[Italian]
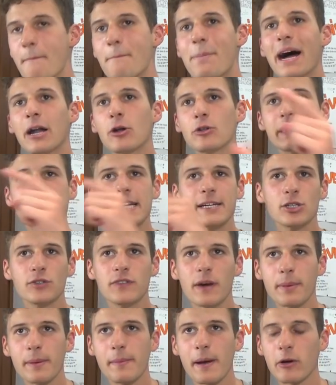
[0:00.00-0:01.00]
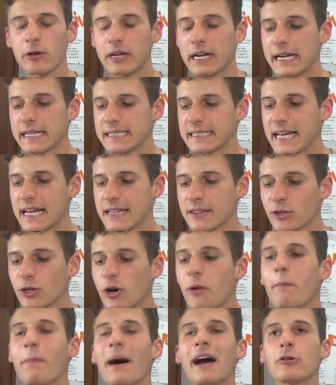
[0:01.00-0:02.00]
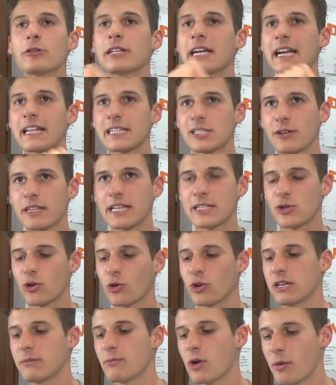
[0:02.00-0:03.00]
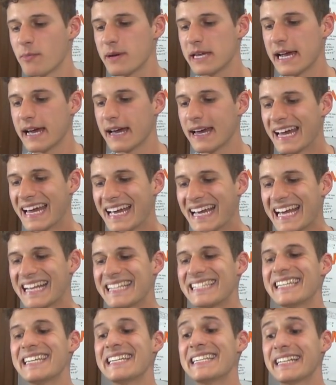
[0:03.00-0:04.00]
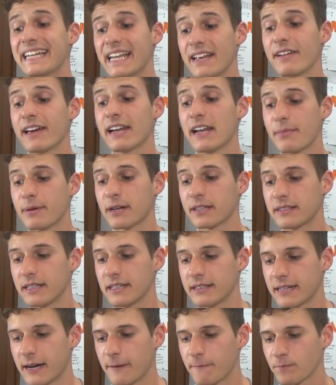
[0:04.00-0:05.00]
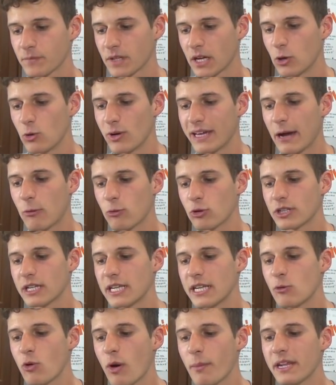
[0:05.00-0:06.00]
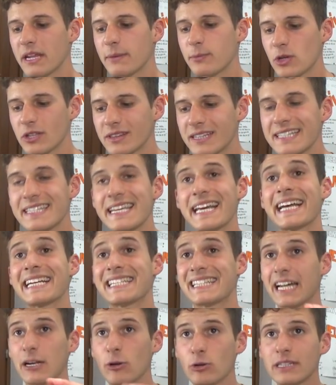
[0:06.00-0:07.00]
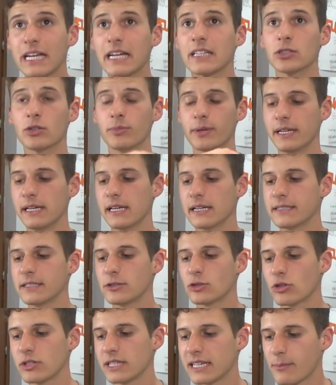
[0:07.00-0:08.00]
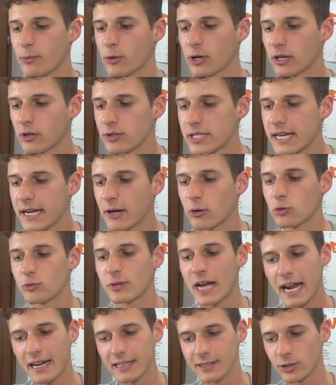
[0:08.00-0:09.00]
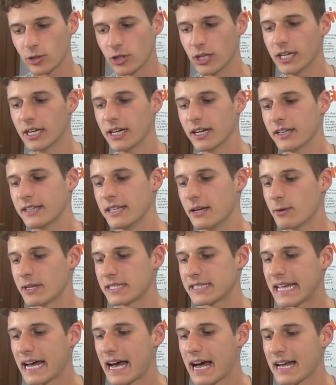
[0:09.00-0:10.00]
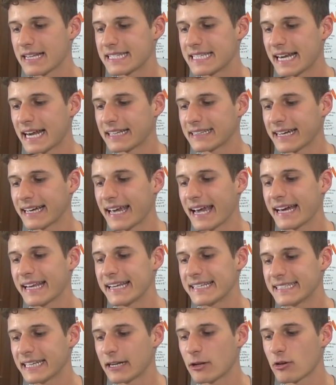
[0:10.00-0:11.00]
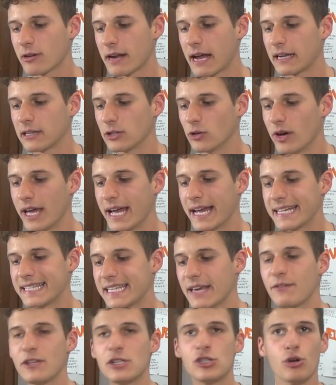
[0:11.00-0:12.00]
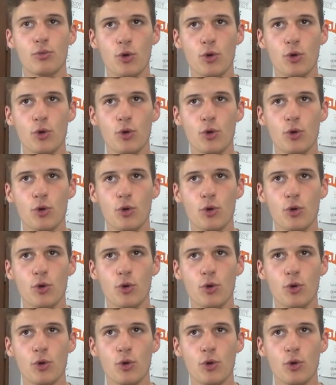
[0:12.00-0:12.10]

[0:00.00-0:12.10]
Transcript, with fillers: palo della Juve prima con Alessandro, palo della Lazio adesso con Immobile che si iscrive alla partita, lui che è uno degli uomini più attesi e che sta lottando per il titolo di capocannoniere con un altro di questa serata che è Cristiano Ronaldo e che si è visto